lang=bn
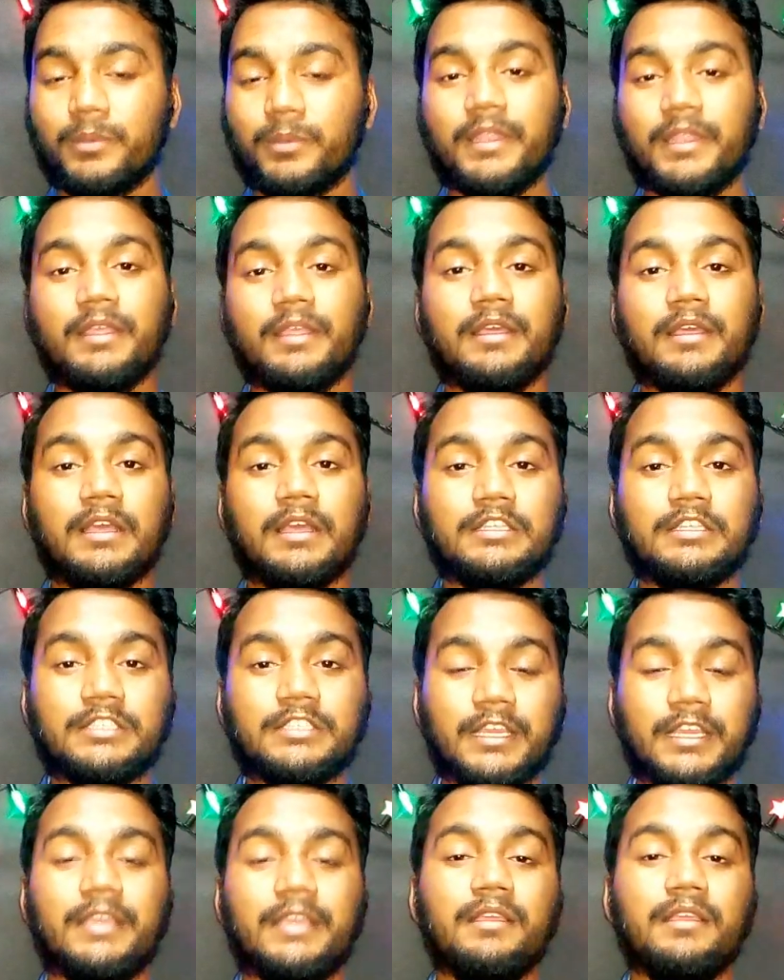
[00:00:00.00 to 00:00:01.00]
পারি
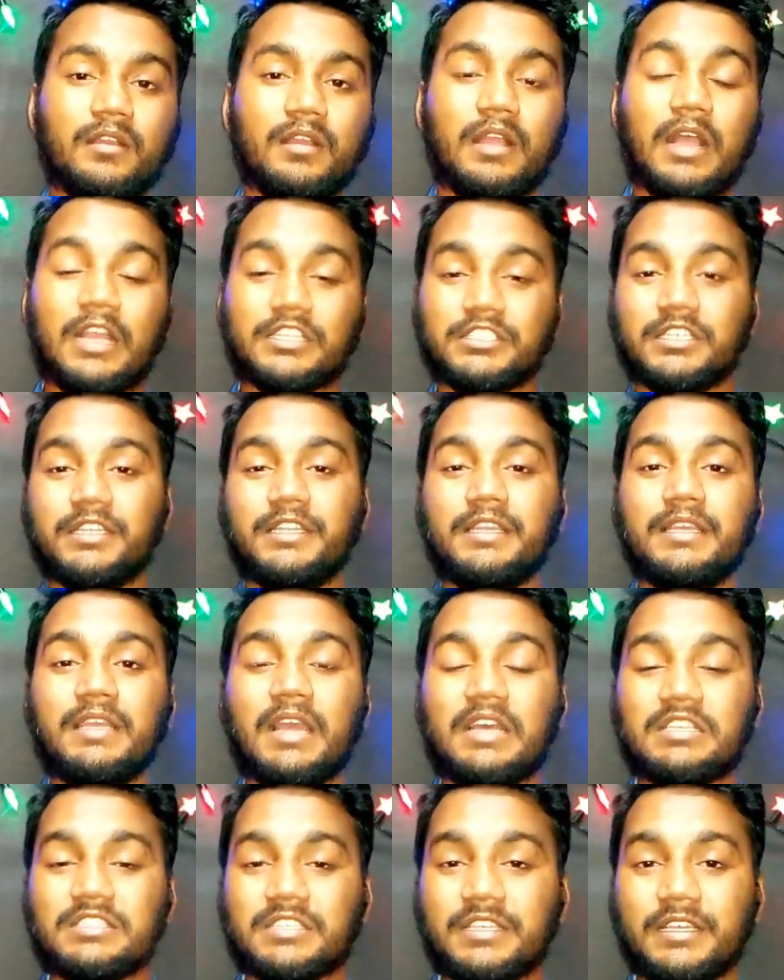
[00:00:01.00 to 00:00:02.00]
সেই আশা নিয়ে
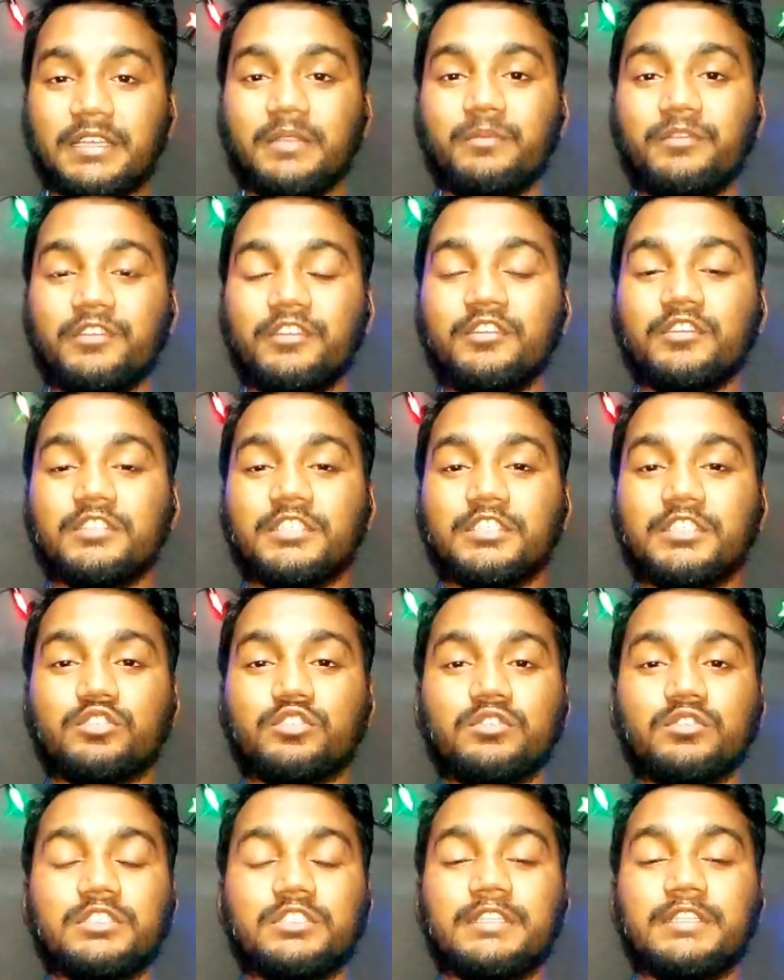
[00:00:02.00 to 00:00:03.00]
আজকের ভিডিও শেষ
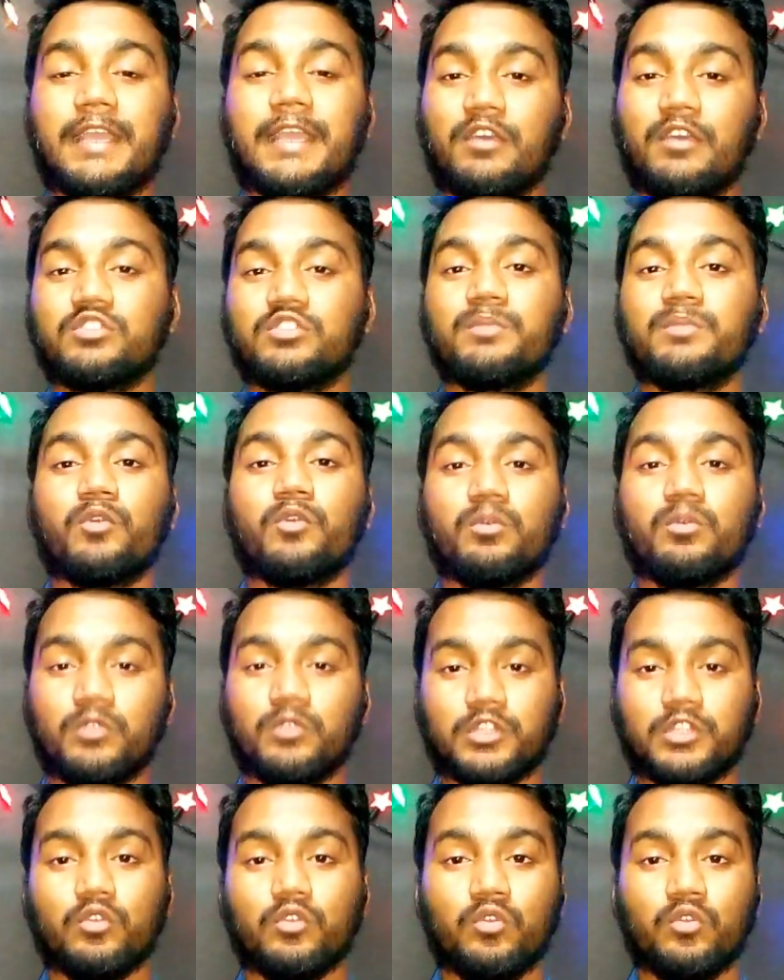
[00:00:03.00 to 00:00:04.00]
করছি দেখা হচ্ছে
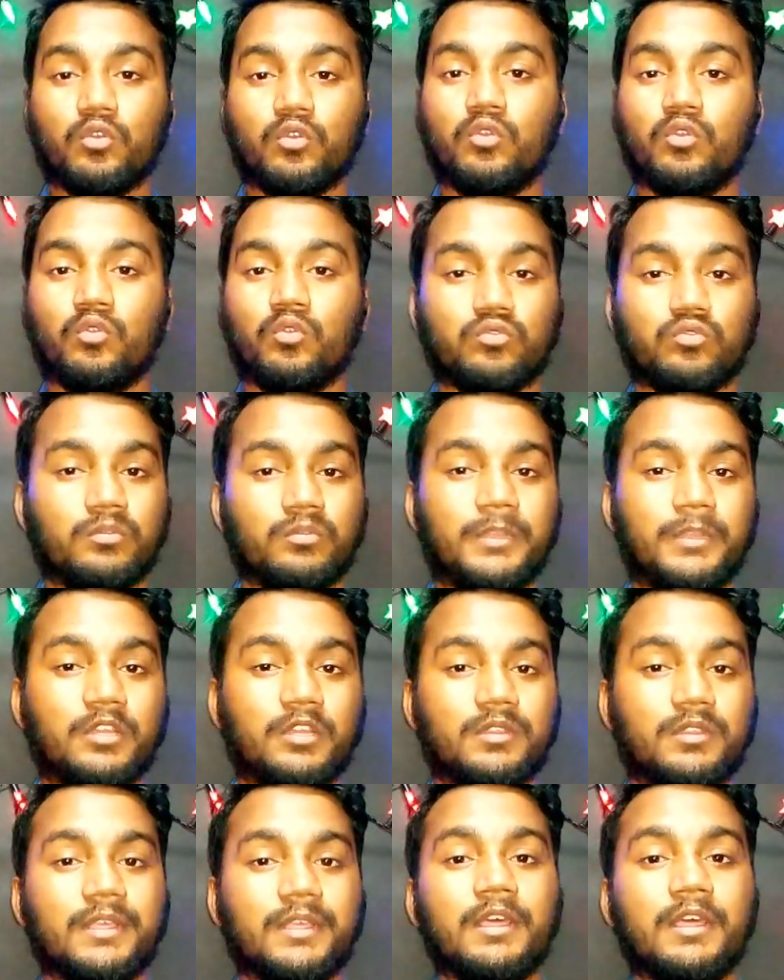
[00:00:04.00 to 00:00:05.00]
পরবর্তী অন্য কোনো নতুন
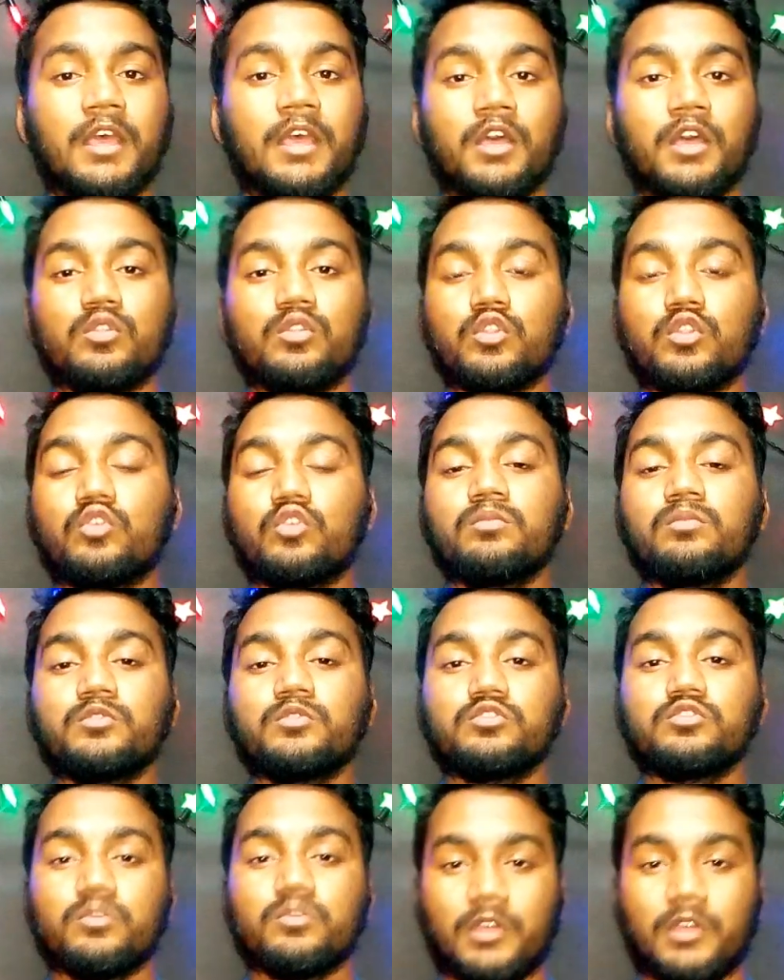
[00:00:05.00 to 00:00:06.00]
ভিডিওতে ততক্ষণ
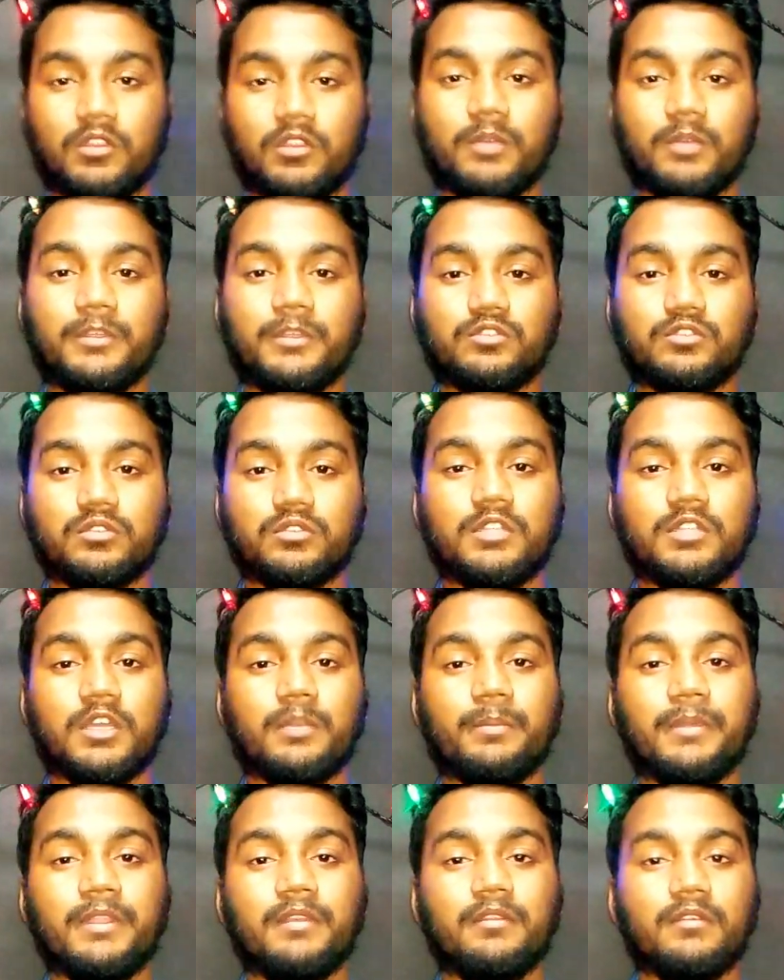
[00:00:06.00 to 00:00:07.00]
পর্যন্ত ভালো থাকবেন সুস্থ
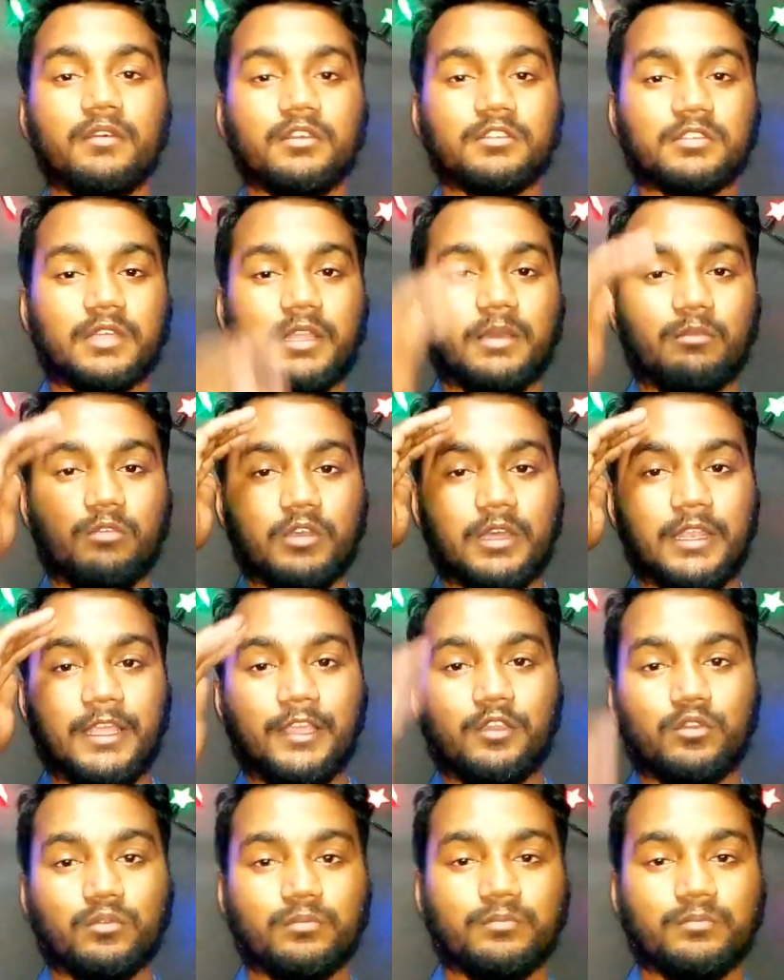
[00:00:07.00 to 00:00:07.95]
থাকবেন আসসালামু আলাইকুম